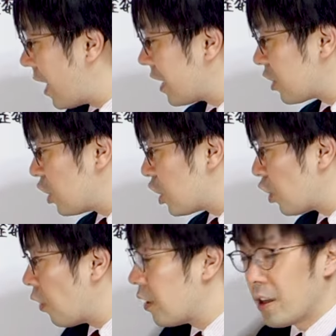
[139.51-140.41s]
マイナス1
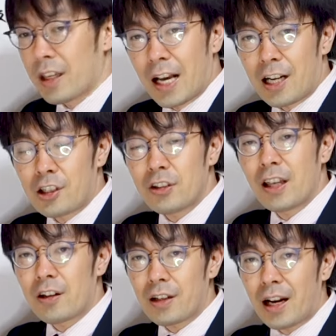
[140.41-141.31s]
の約数
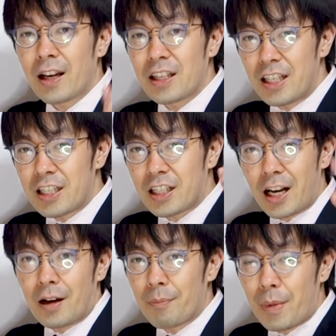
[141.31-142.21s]
であるから、1
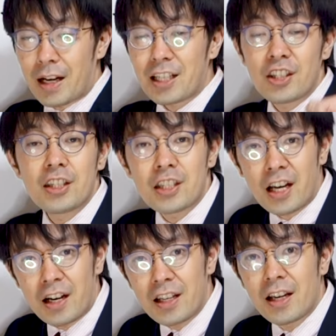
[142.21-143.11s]
かマイナス1し
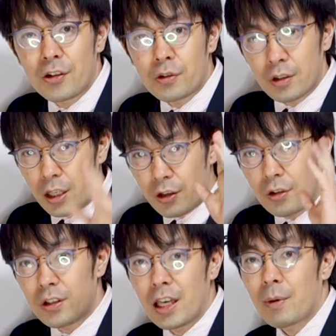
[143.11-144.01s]
かありえないよっていう
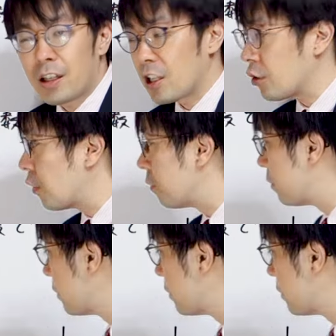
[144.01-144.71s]
ふうに言えばいいでしょ